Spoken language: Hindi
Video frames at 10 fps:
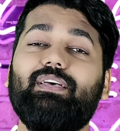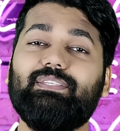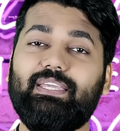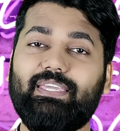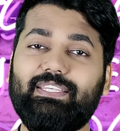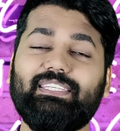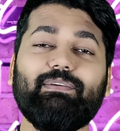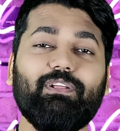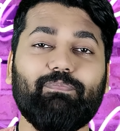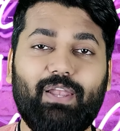इसे किस
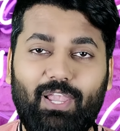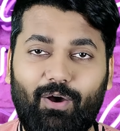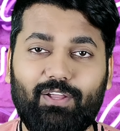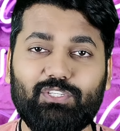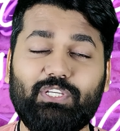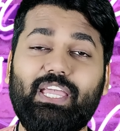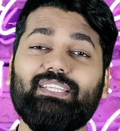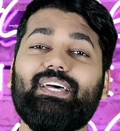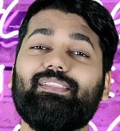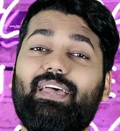कीमत पर लॉन्च किया
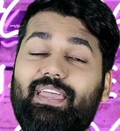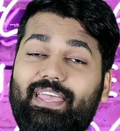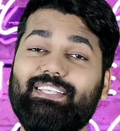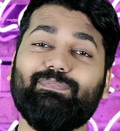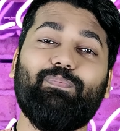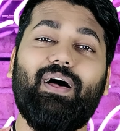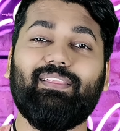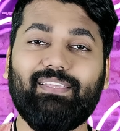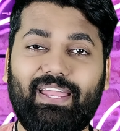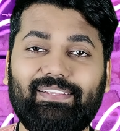जाता है इस बात का